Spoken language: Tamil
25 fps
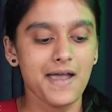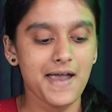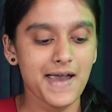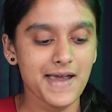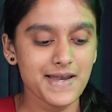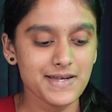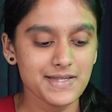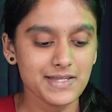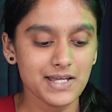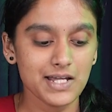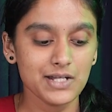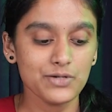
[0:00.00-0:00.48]

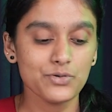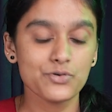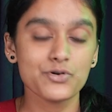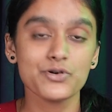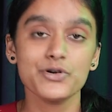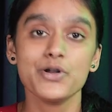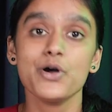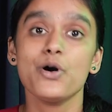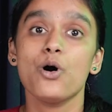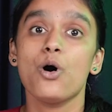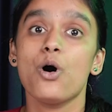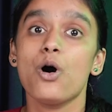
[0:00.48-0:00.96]
அண்ட் தென்
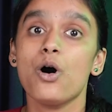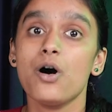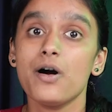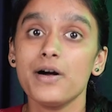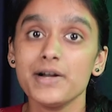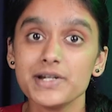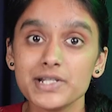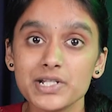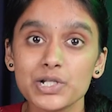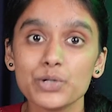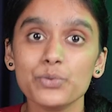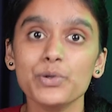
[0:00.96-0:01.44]
உங்களோட
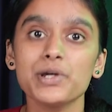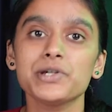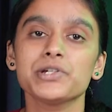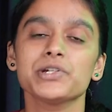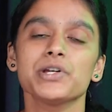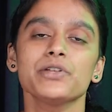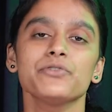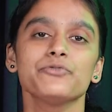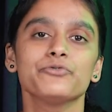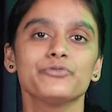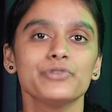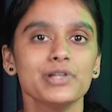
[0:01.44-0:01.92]
ஹார்ட்ஸ்
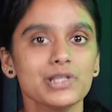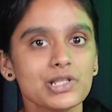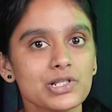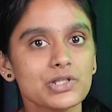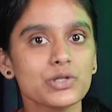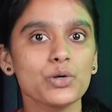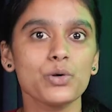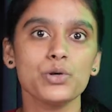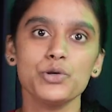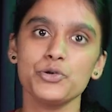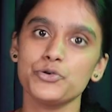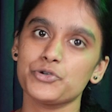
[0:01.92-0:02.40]
கொஷின் வித்
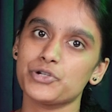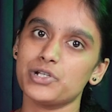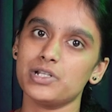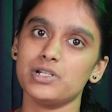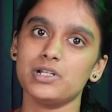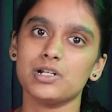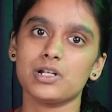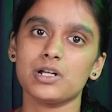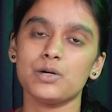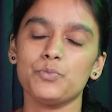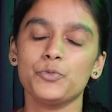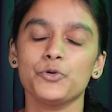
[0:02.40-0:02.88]

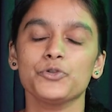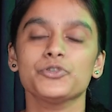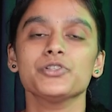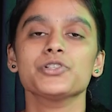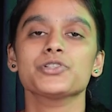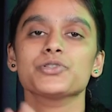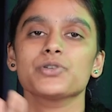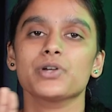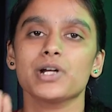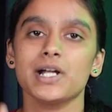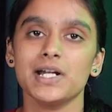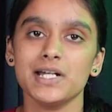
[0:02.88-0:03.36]
சொல்யூஷன் இருக்க போது
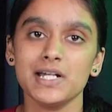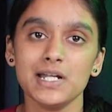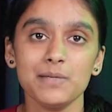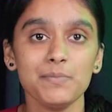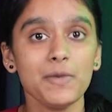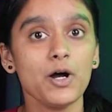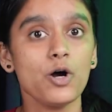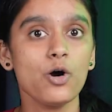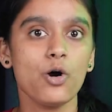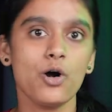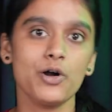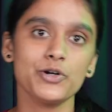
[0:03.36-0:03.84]
ஸோ
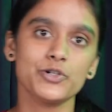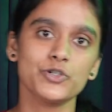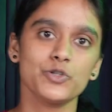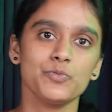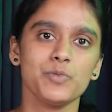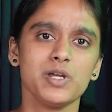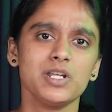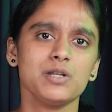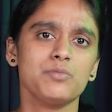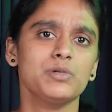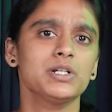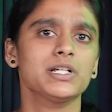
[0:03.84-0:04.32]
கண்டிப்பாக
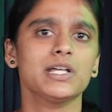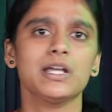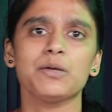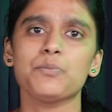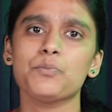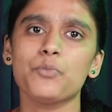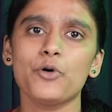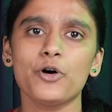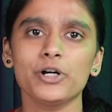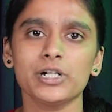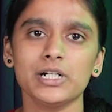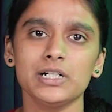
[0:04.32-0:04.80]
ஹார்ட்ஸுமே நம்மளுக்கு
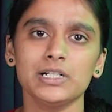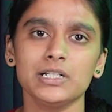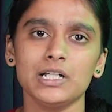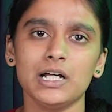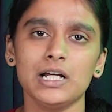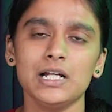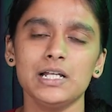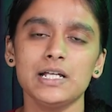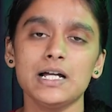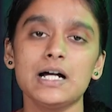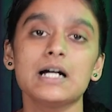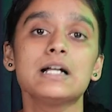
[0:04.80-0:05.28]
இம்பார்ட்டன்ட்
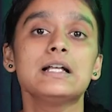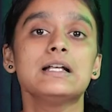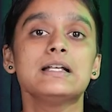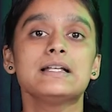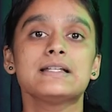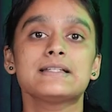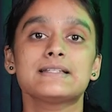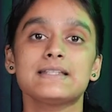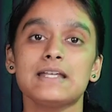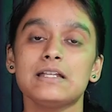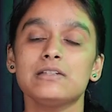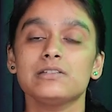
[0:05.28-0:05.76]
தான் இல்லையா
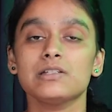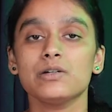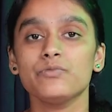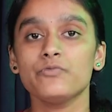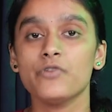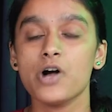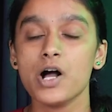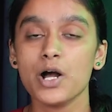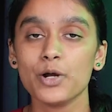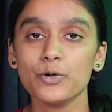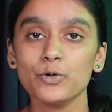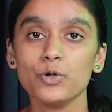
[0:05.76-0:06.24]

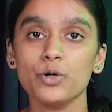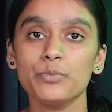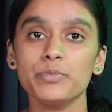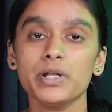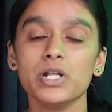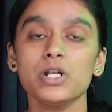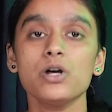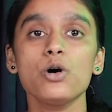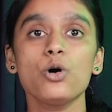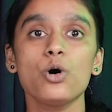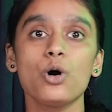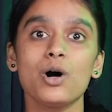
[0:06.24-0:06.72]
சென்டர் வாங்கணும்
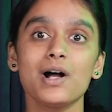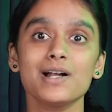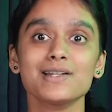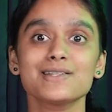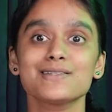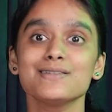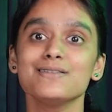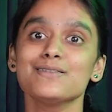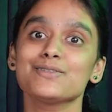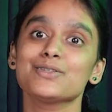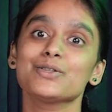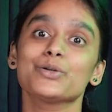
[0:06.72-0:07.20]
அப்படின்னா
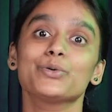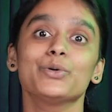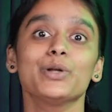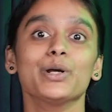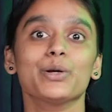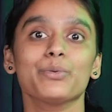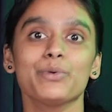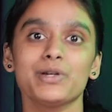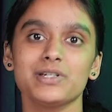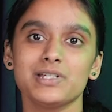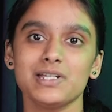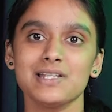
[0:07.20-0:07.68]
ஹார்ட்ஸில் இருந்து
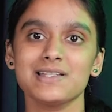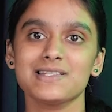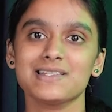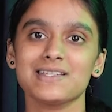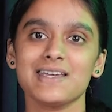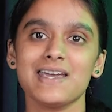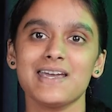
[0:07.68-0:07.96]
கூட கொஷின்ஸ்